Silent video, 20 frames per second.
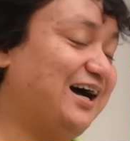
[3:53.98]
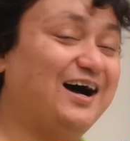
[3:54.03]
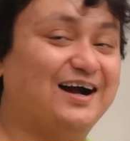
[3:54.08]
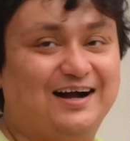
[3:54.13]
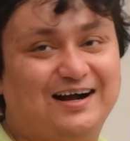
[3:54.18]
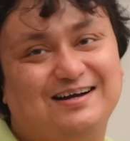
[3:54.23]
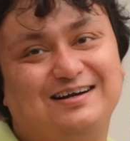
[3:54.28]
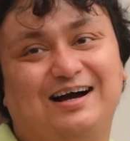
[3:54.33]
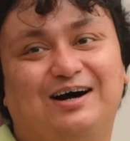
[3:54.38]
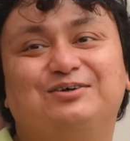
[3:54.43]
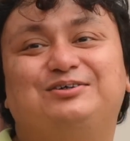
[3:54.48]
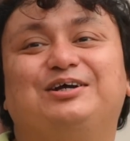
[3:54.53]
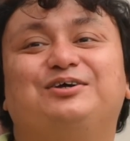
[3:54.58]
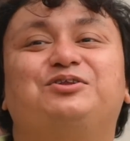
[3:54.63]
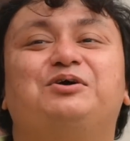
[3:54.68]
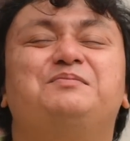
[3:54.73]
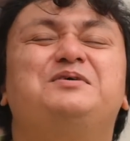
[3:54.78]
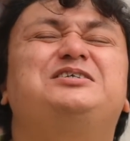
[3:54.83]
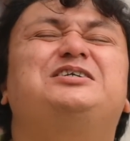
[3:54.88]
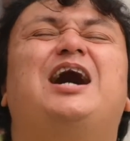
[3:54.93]
যা গান গাও সে
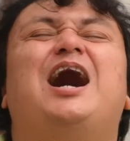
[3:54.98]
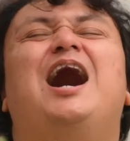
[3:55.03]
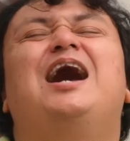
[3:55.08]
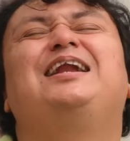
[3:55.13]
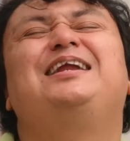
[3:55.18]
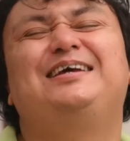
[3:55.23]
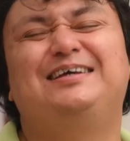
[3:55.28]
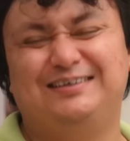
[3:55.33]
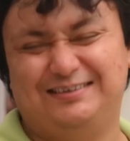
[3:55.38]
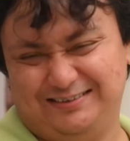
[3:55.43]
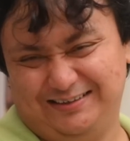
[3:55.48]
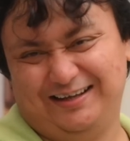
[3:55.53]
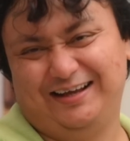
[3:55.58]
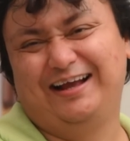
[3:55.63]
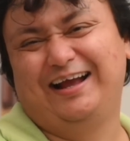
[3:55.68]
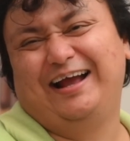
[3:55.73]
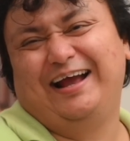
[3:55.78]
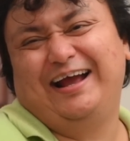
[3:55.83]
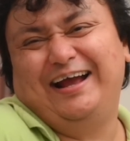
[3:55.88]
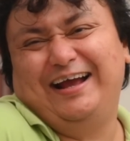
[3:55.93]
তো আমি জানি
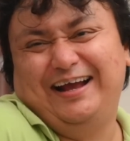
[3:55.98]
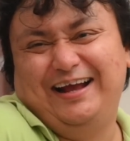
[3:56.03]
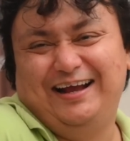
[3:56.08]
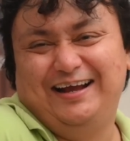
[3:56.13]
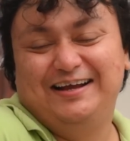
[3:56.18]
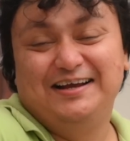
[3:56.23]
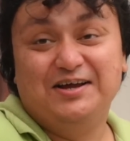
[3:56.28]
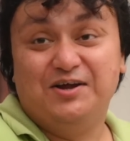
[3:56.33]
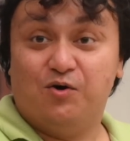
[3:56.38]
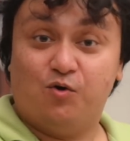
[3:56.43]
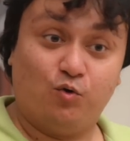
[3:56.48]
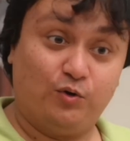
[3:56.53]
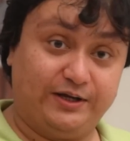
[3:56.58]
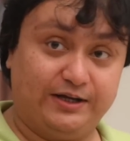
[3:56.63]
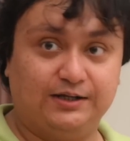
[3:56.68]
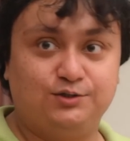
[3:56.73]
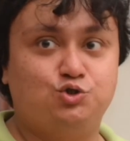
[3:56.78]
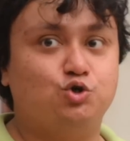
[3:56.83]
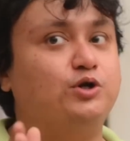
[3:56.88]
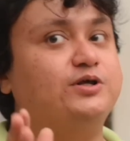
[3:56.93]
ওই
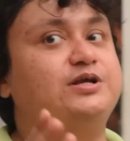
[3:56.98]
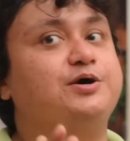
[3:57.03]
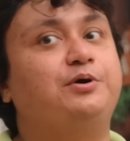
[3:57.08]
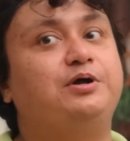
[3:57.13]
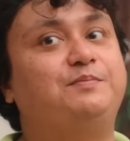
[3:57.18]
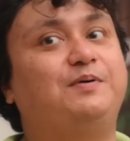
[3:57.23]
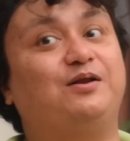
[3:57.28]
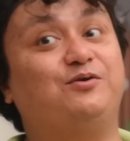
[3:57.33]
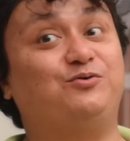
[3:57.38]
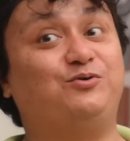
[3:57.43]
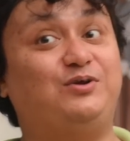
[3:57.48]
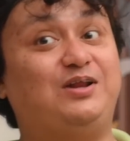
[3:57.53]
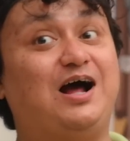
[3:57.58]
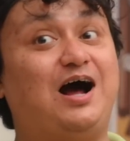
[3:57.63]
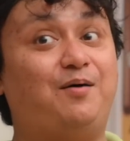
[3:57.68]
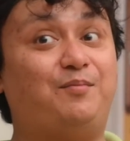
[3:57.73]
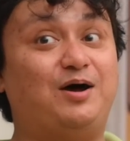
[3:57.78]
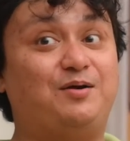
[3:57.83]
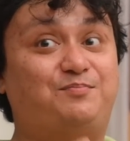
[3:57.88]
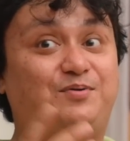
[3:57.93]
গান চলে যাওয়াই ভালো নইলে
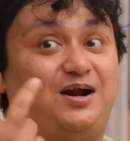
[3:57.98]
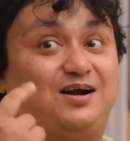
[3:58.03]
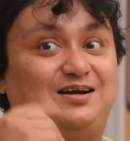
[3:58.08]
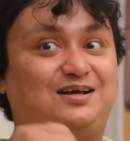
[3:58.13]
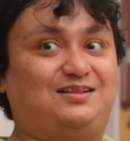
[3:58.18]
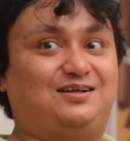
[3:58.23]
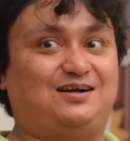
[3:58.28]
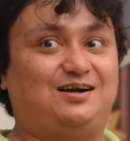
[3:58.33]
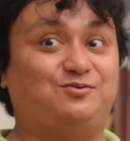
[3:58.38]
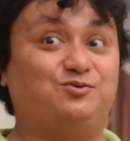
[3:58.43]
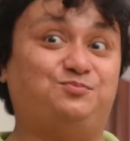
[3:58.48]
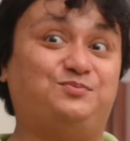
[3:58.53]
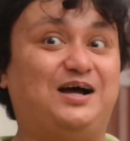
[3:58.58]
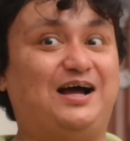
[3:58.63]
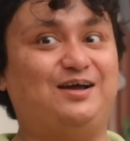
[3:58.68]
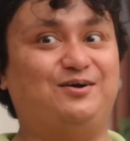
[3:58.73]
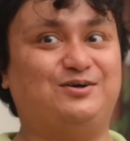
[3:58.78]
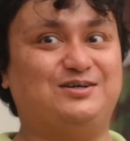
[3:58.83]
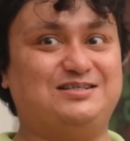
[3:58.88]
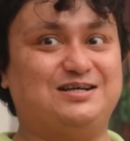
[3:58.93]
আমার প্রাণটা থাকা খুব
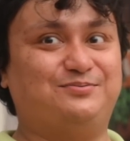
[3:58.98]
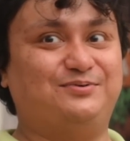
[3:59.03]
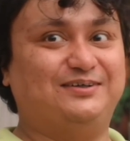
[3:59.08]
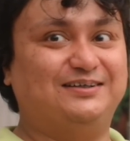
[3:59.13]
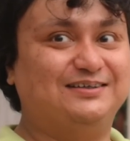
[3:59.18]
দায় হয়ে যাবে